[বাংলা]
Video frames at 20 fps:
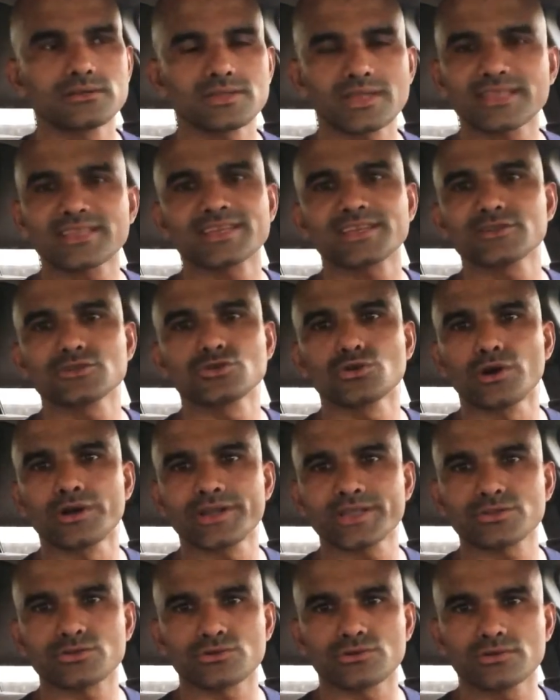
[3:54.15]
তাদের কিছু
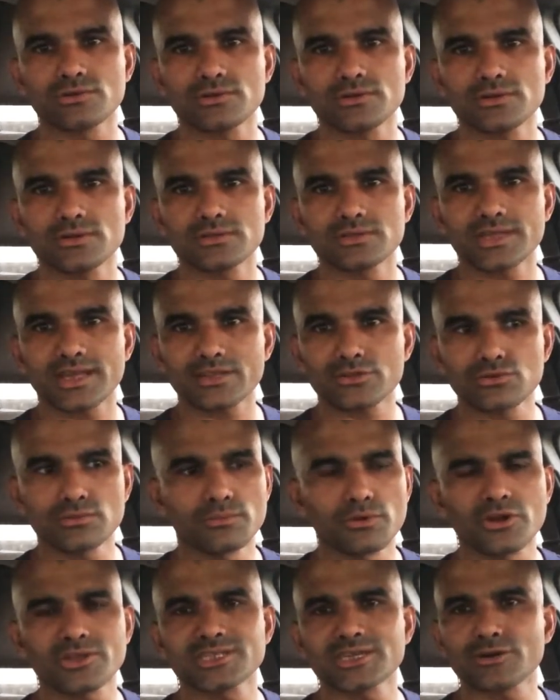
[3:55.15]
হয় না তো তারা তো
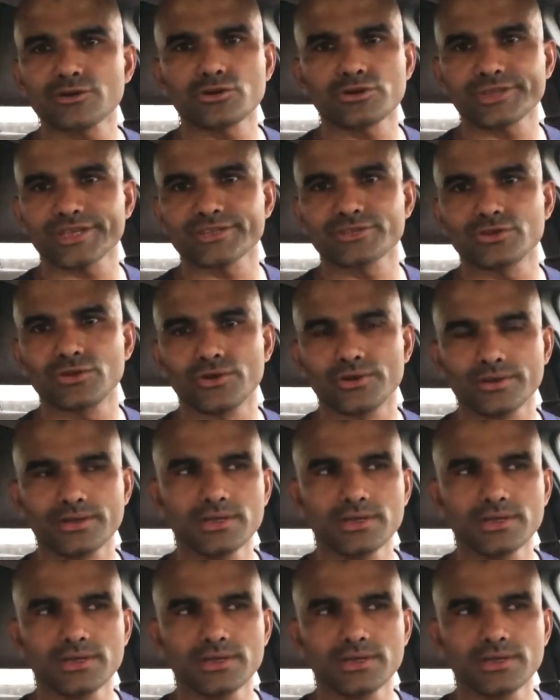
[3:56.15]
মরে যাওয়ার কথা ছিল